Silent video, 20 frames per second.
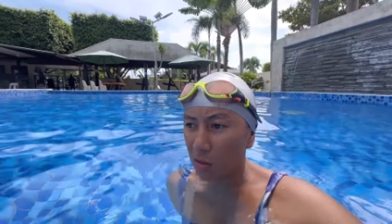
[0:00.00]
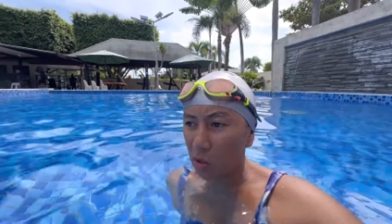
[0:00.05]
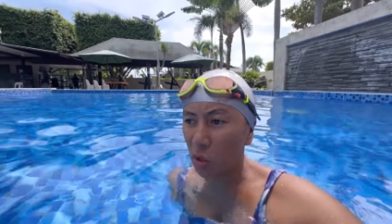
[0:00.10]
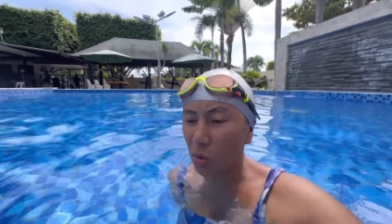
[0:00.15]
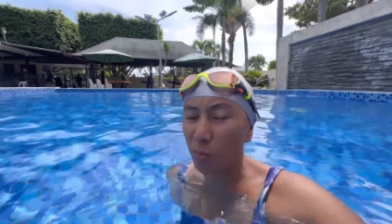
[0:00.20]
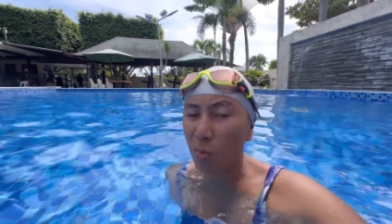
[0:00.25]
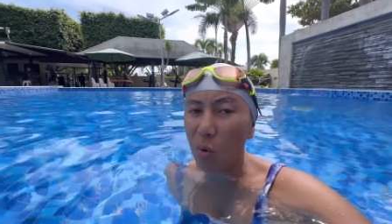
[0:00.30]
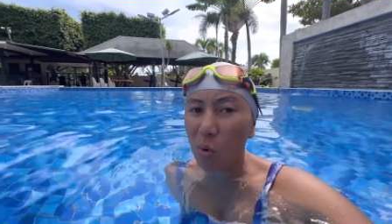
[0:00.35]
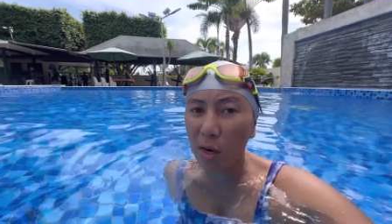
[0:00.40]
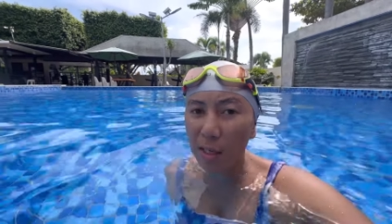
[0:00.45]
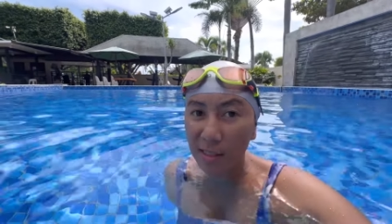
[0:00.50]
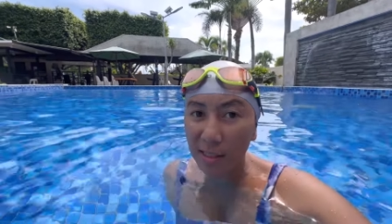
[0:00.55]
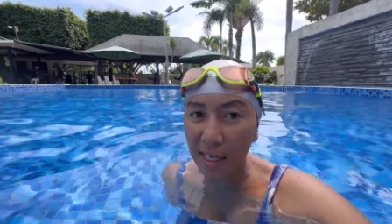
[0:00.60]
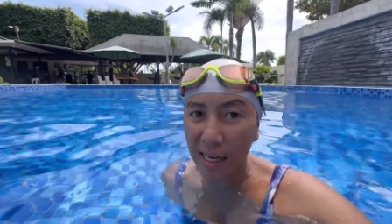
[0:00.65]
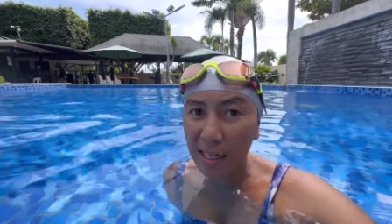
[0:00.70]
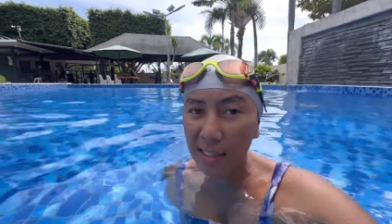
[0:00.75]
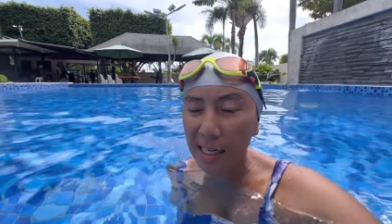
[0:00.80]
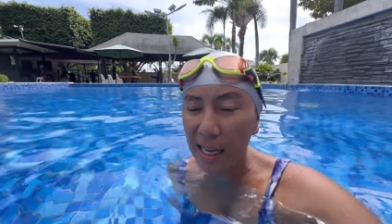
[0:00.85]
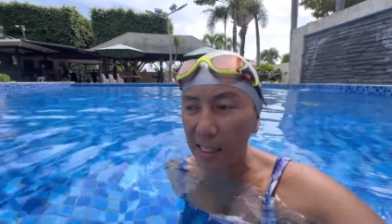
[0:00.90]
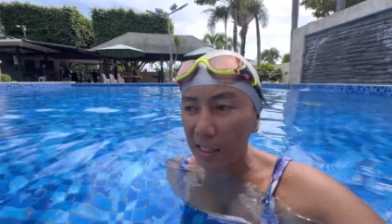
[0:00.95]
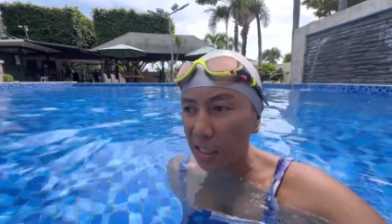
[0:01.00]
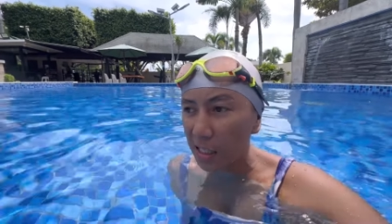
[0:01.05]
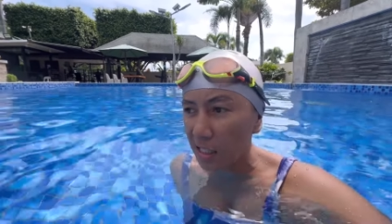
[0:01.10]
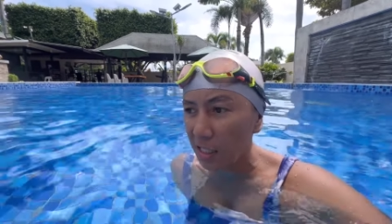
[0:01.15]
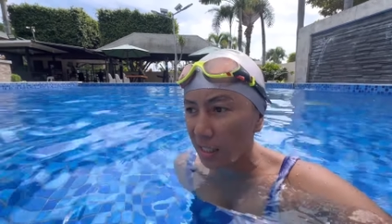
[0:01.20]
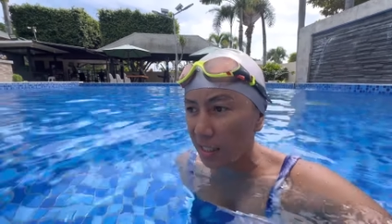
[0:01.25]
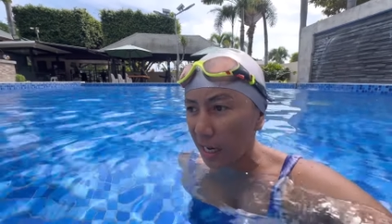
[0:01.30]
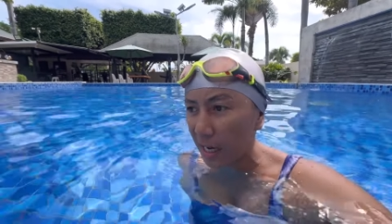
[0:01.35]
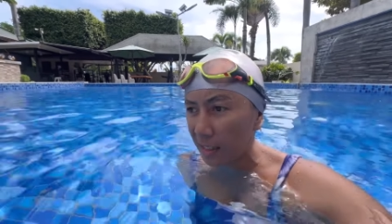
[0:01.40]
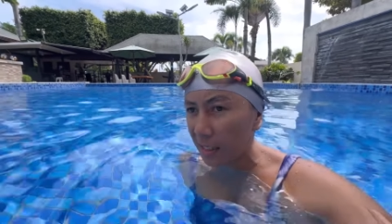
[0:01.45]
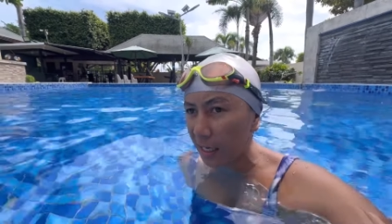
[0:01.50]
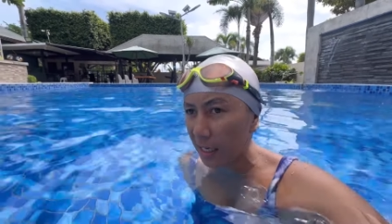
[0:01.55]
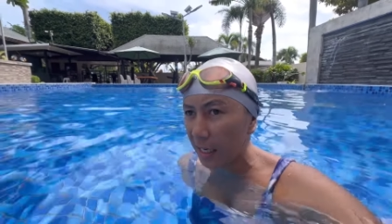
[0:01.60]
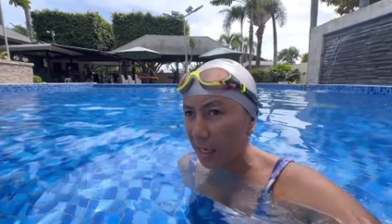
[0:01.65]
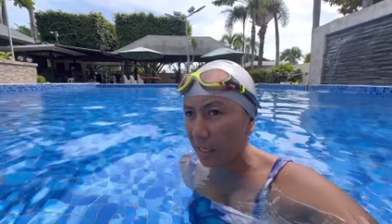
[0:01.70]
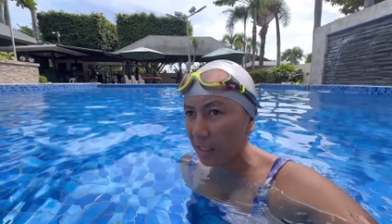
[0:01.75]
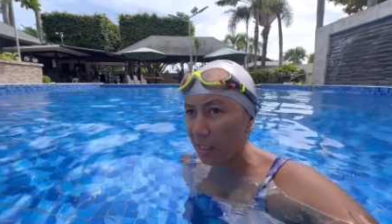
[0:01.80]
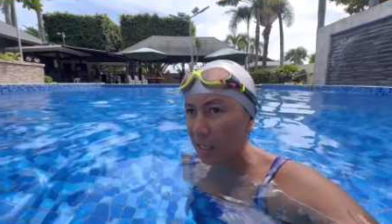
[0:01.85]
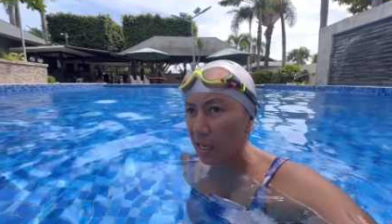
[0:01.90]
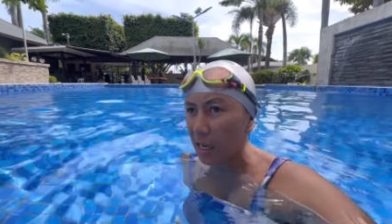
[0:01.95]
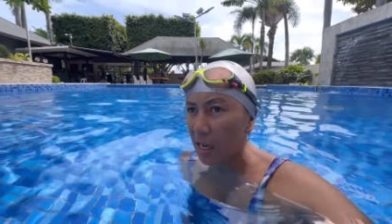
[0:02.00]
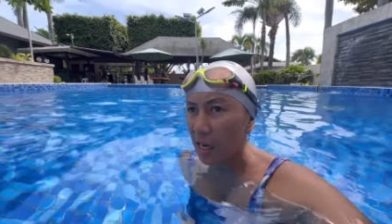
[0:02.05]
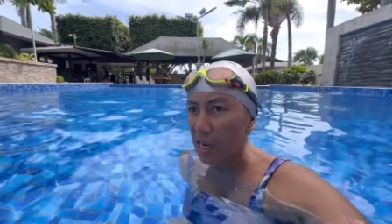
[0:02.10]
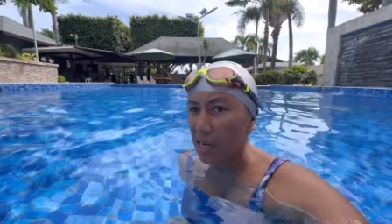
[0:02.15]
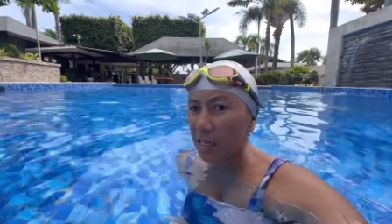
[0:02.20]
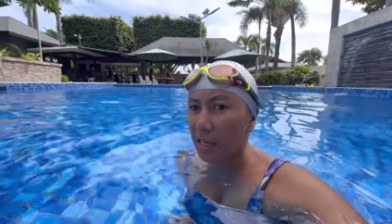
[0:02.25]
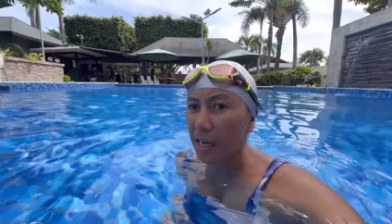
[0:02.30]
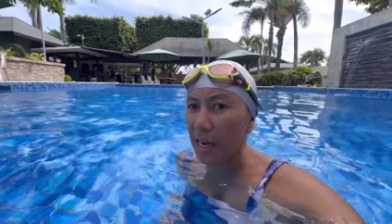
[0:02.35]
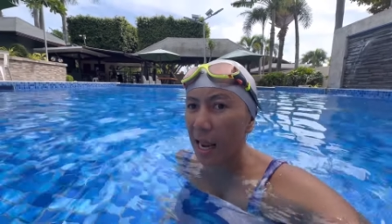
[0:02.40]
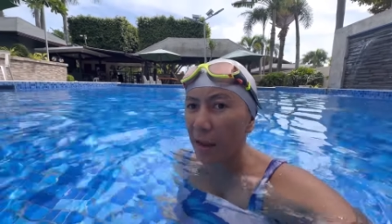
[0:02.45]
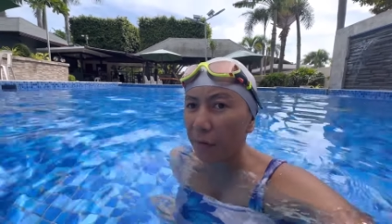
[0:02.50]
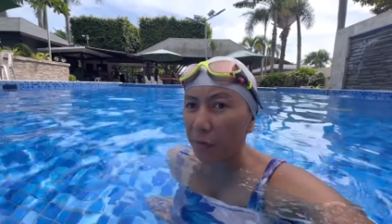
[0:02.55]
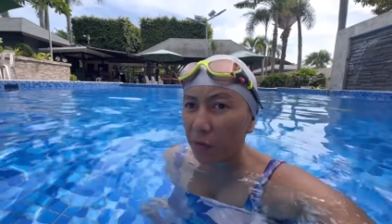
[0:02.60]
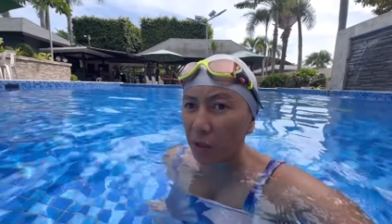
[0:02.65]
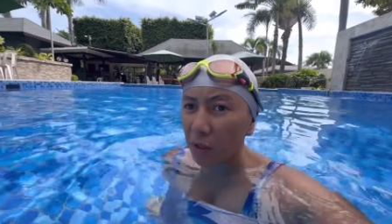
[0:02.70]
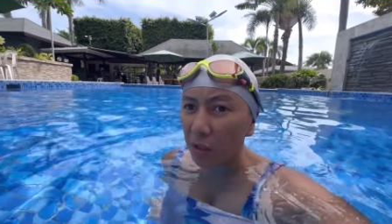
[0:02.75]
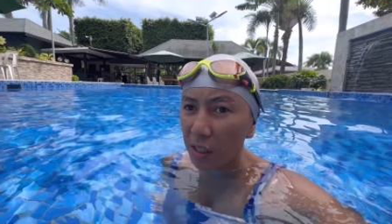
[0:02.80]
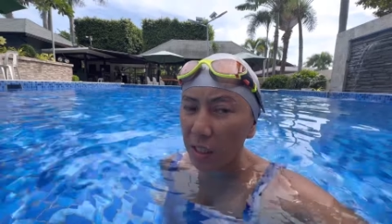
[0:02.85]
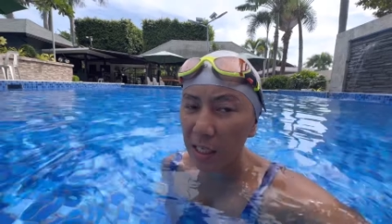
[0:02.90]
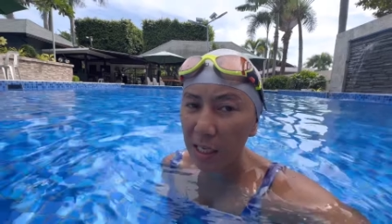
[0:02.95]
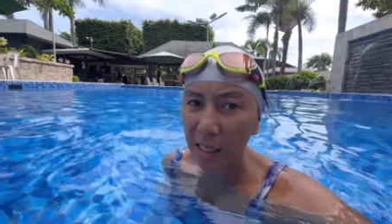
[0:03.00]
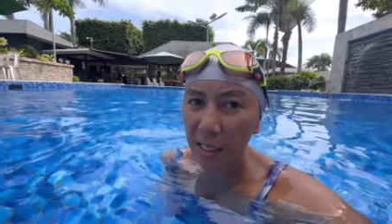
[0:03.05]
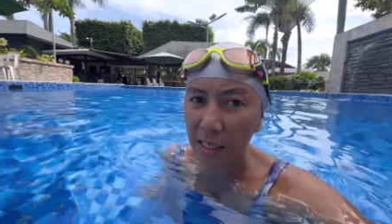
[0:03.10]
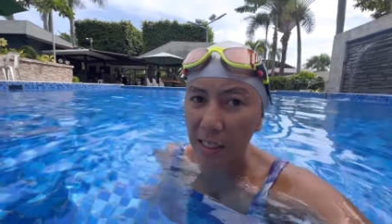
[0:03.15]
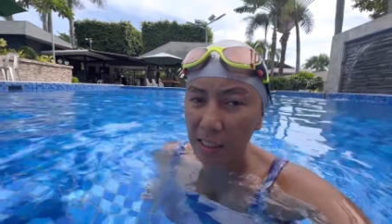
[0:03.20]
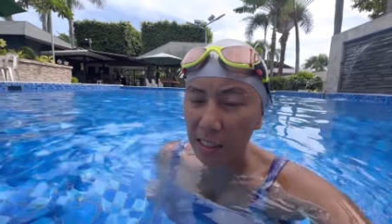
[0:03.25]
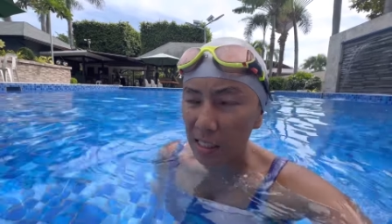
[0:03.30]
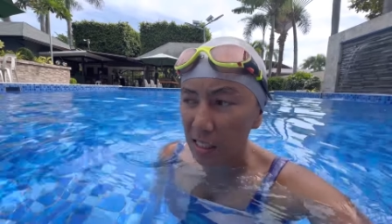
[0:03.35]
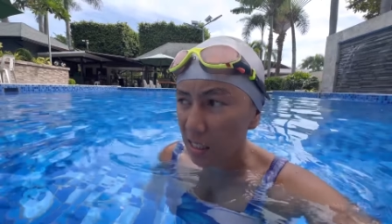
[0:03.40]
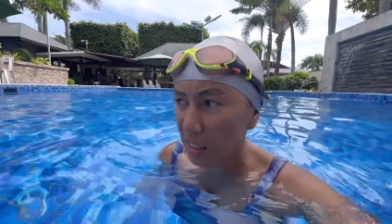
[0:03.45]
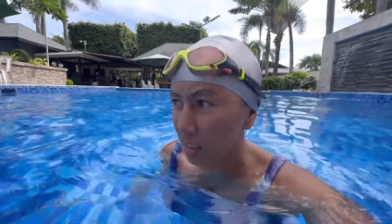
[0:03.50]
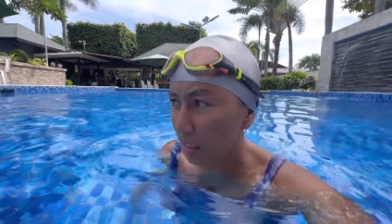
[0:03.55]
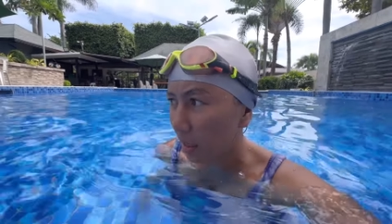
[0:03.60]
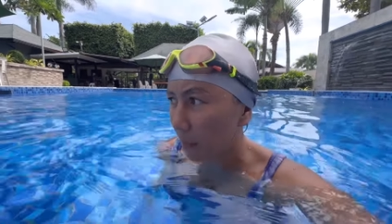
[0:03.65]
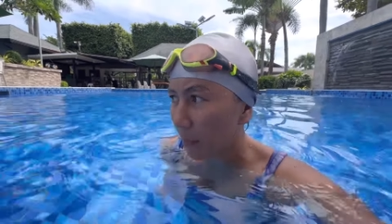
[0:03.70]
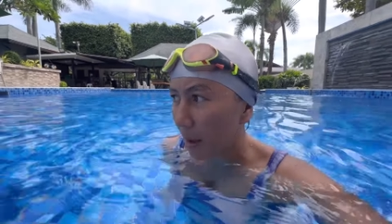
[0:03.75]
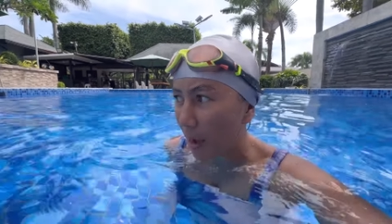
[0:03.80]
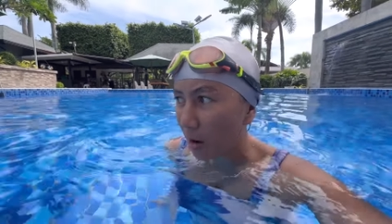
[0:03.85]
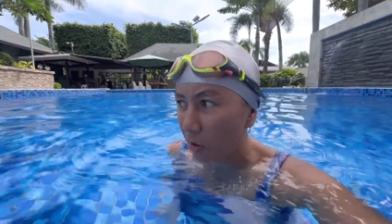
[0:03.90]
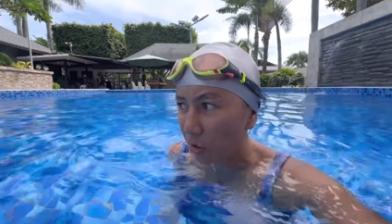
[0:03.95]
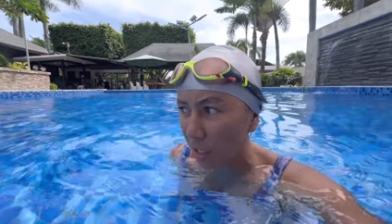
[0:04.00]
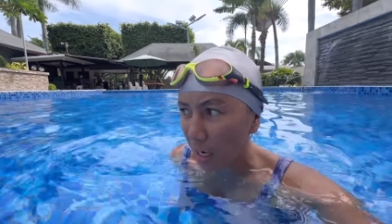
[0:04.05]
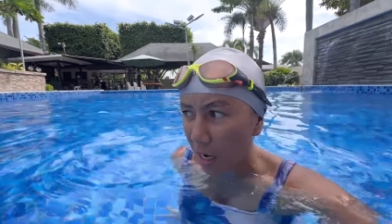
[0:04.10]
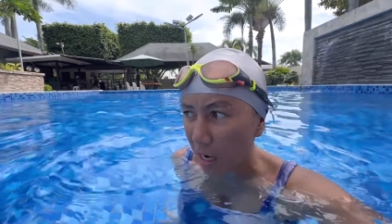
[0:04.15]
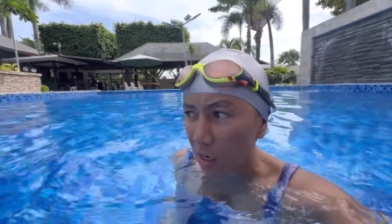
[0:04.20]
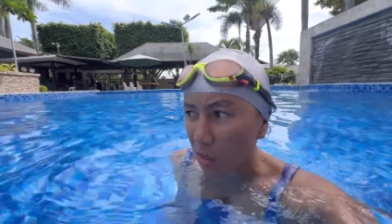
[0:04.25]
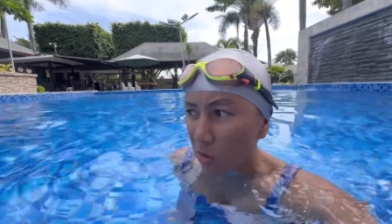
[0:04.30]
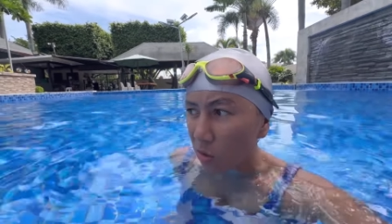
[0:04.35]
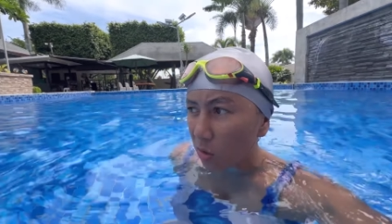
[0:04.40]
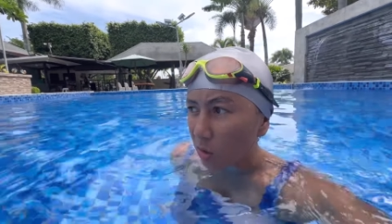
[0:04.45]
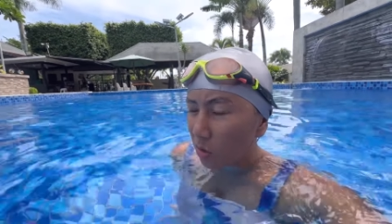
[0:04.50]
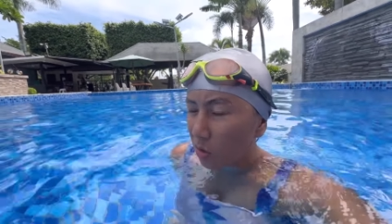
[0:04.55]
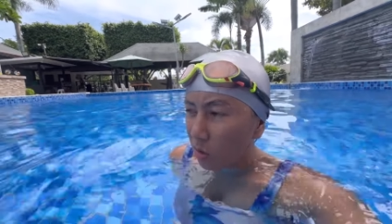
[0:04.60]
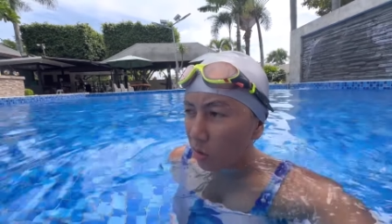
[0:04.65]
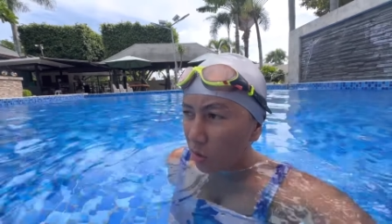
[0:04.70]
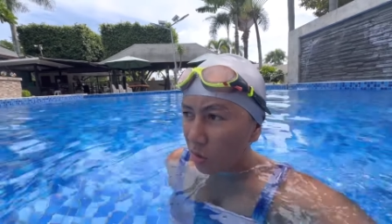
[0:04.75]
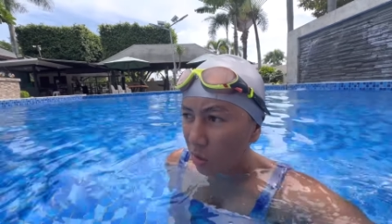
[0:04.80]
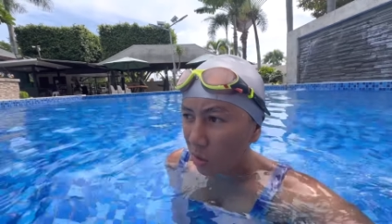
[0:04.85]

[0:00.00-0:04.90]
So, bukas na lang natin siya dadalhin. And then after this, kabaho na ako.